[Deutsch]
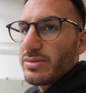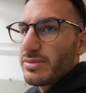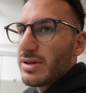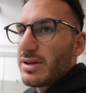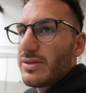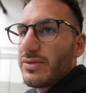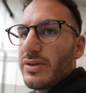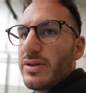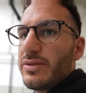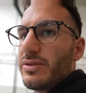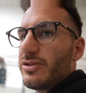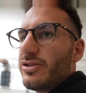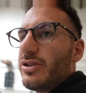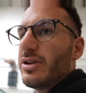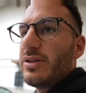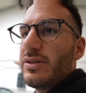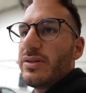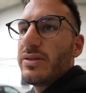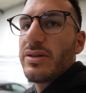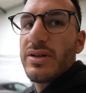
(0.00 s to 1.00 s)
das war
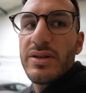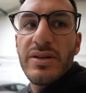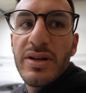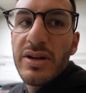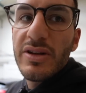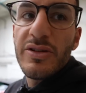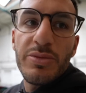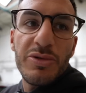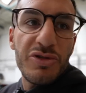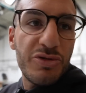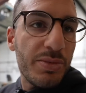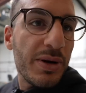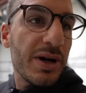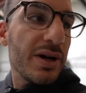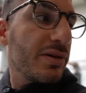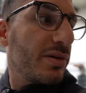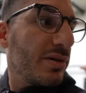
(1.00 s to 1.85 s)
wahrscheinlich, das hätte ich mir sparen